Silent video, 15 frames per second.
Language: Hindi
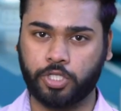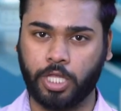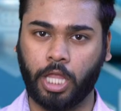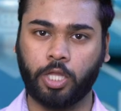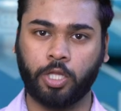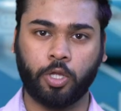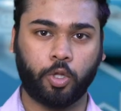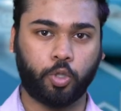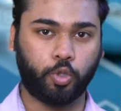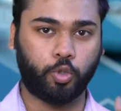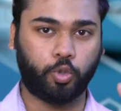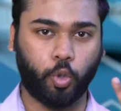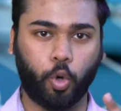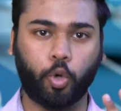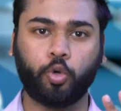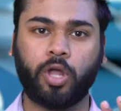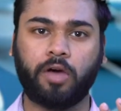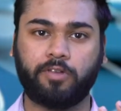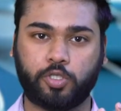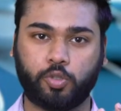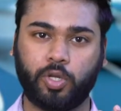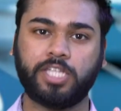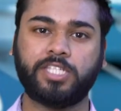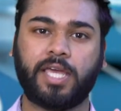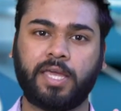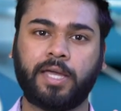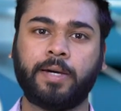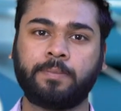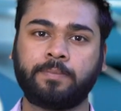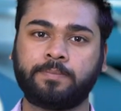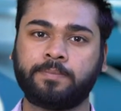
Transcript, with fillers: से दो गुना वसूला जाएगा